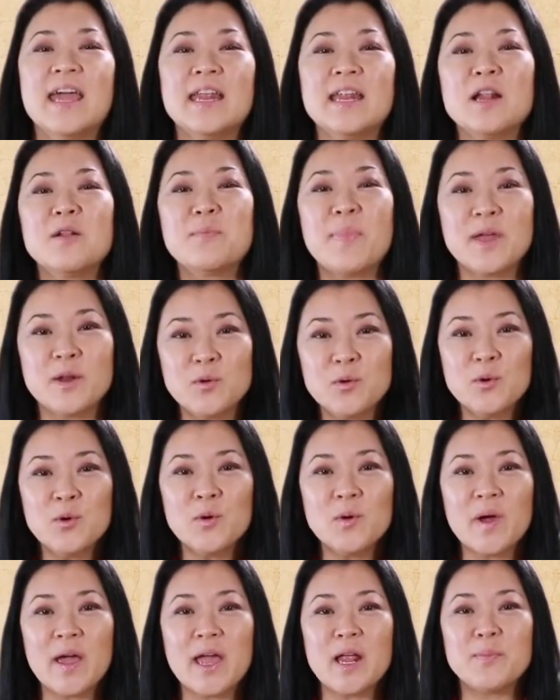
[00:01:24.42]
En el Perú,
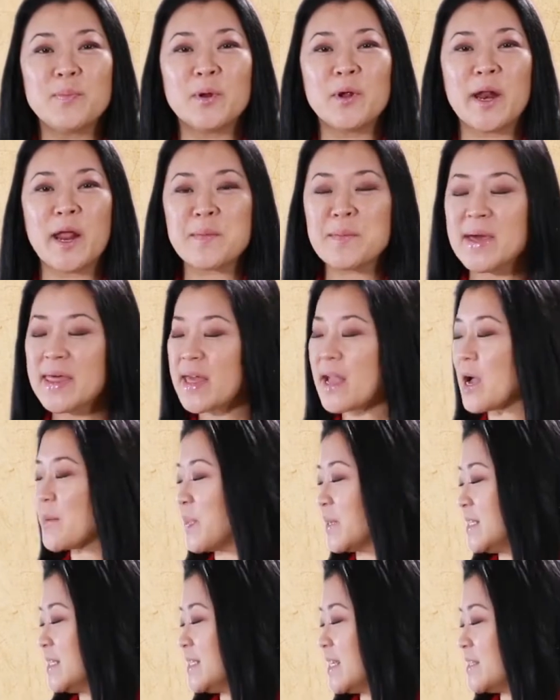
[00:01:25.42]
el programa de
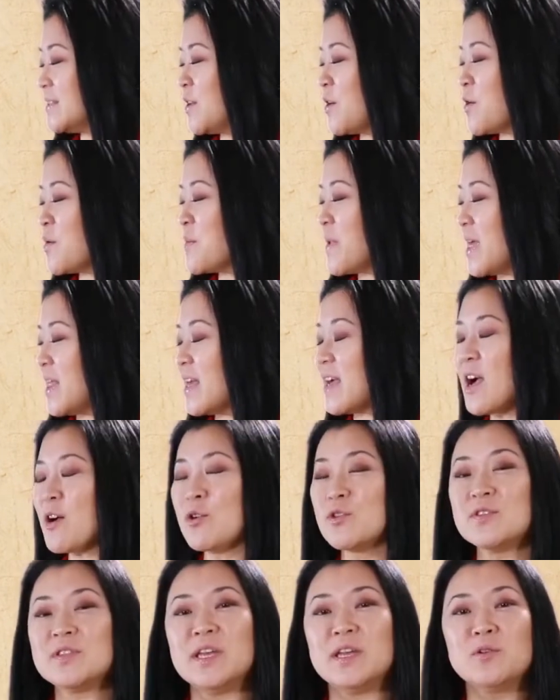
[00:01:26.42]
capacitación médica
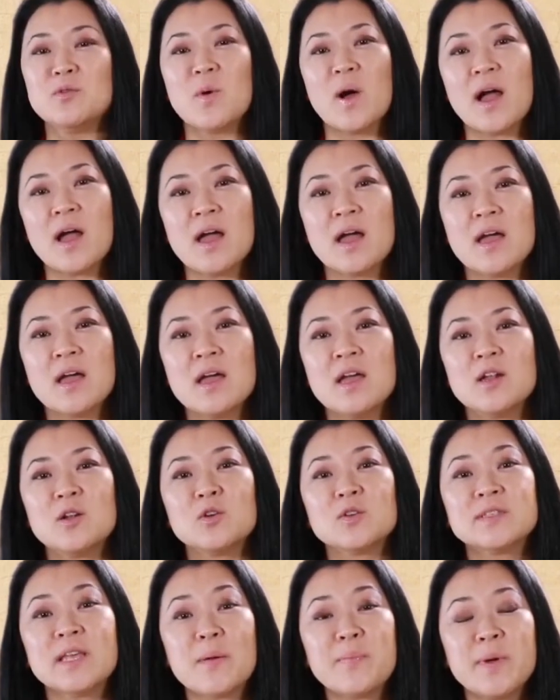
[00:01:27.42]
continua
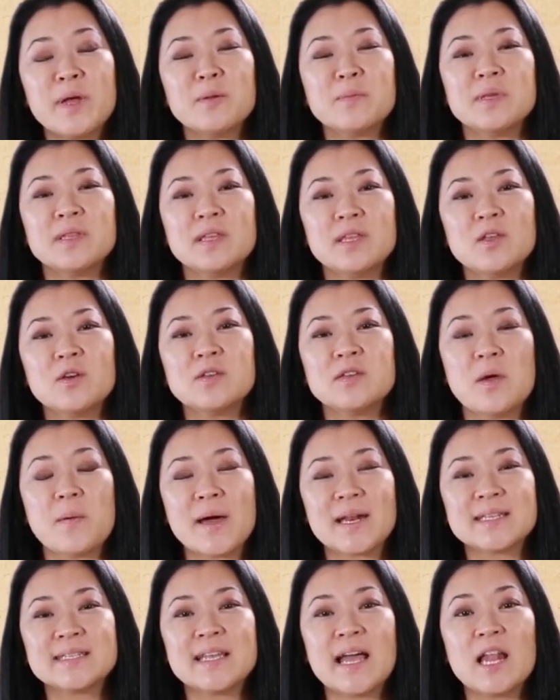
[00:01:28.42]
nos ha permitido
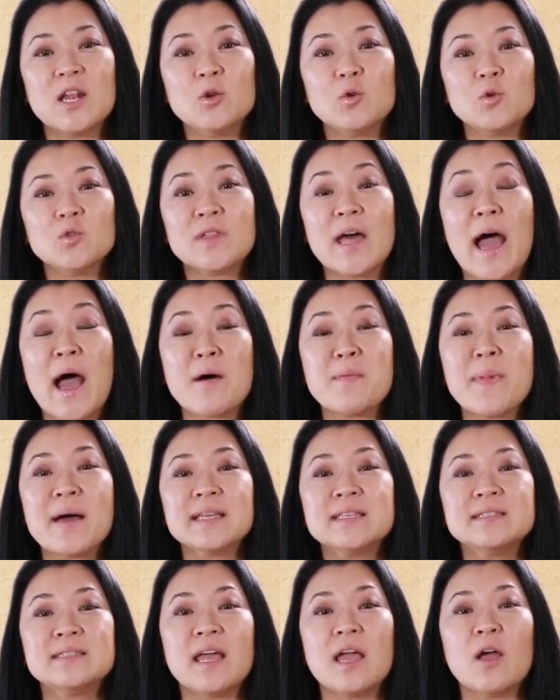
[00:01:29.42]
llevar salud a
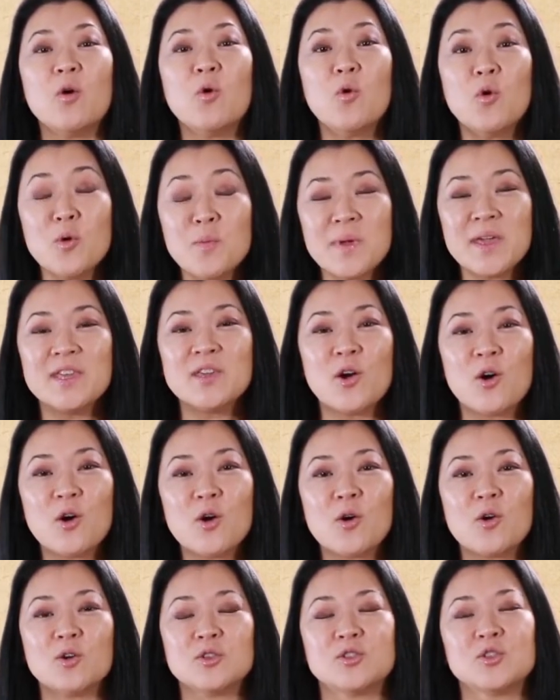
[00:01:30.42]
más de
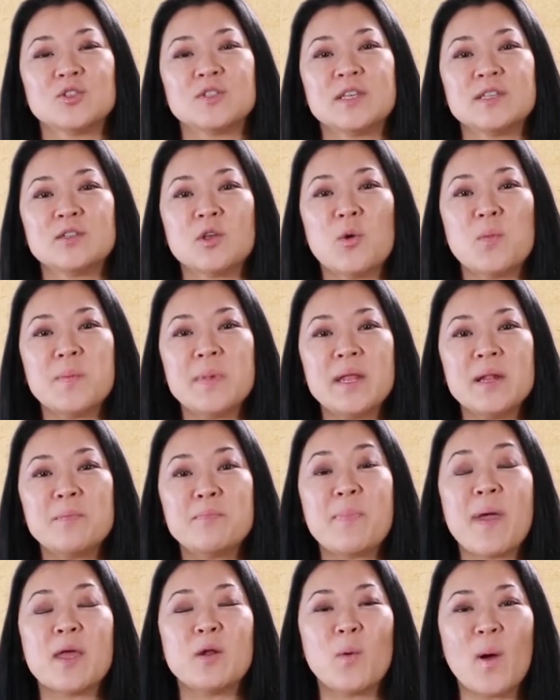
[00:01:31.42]
1.800.000
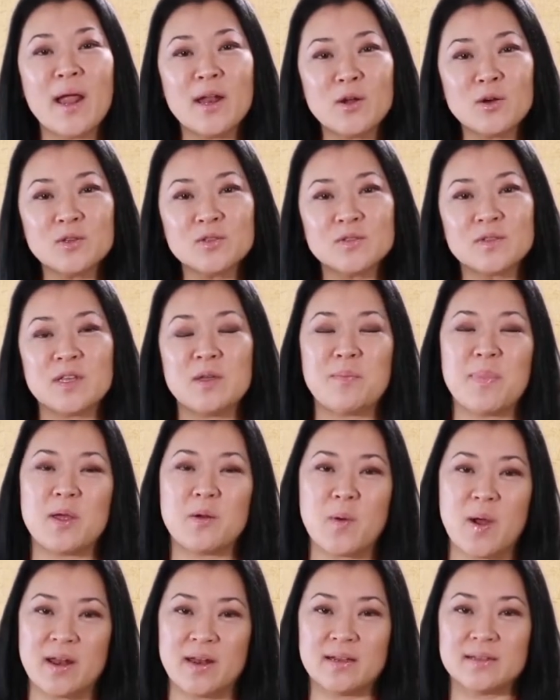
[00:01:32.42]
peruanos y
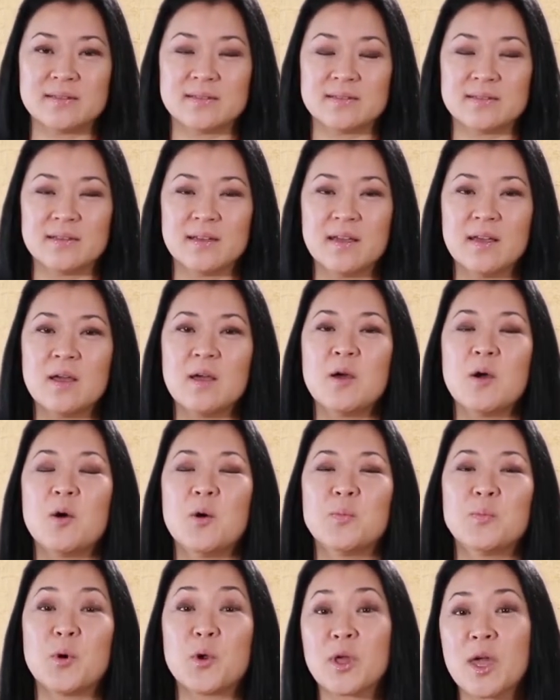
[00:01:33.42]
peruanas,
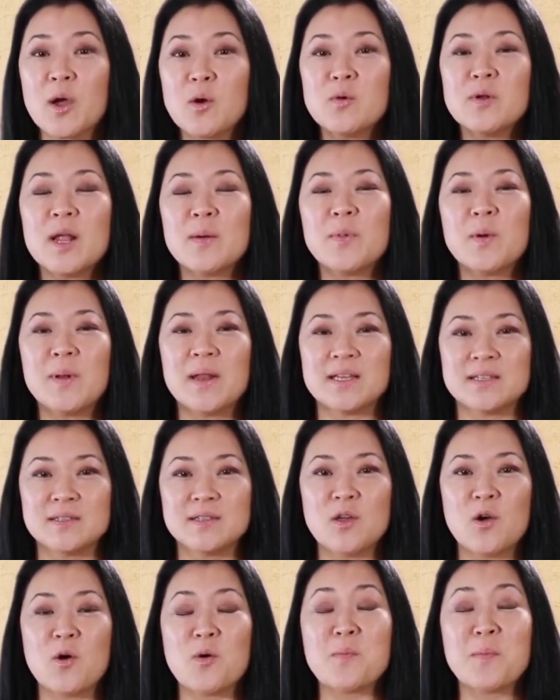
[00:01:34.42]
porque una
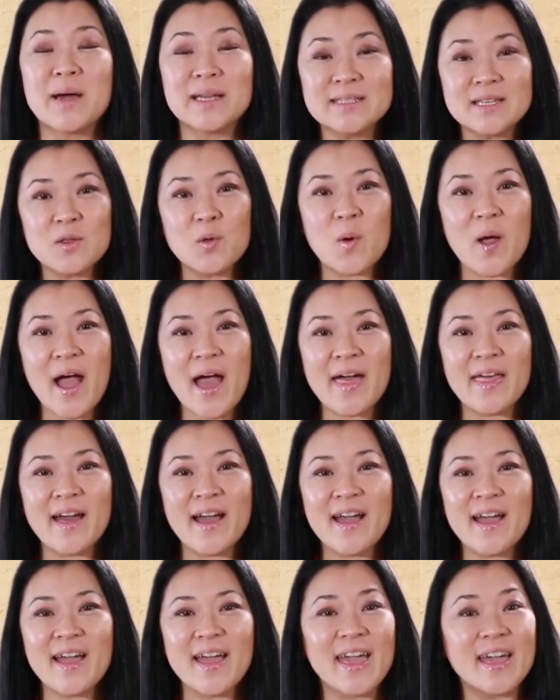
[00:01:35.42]
población más
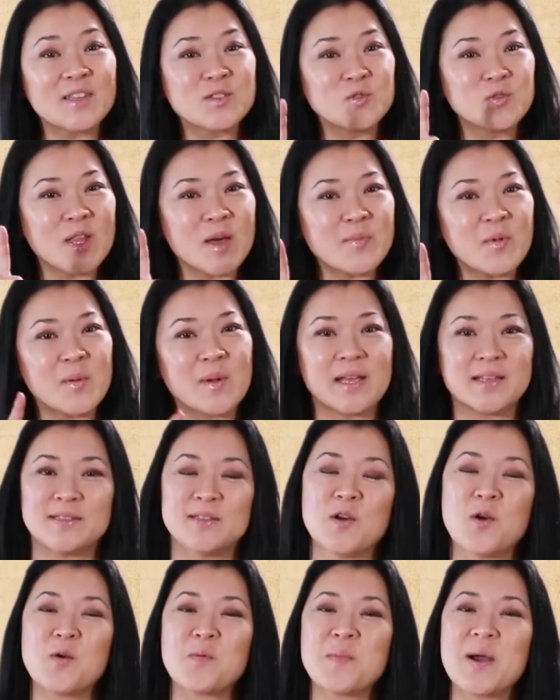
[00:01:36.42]
educada es una
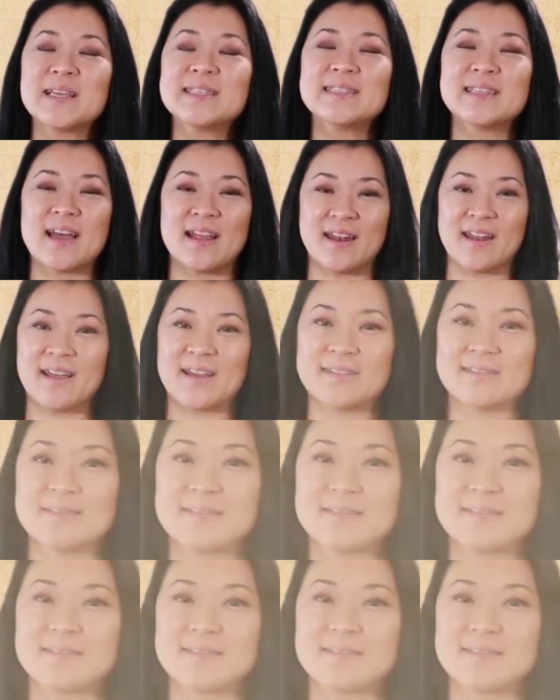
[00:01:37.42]
población más sana.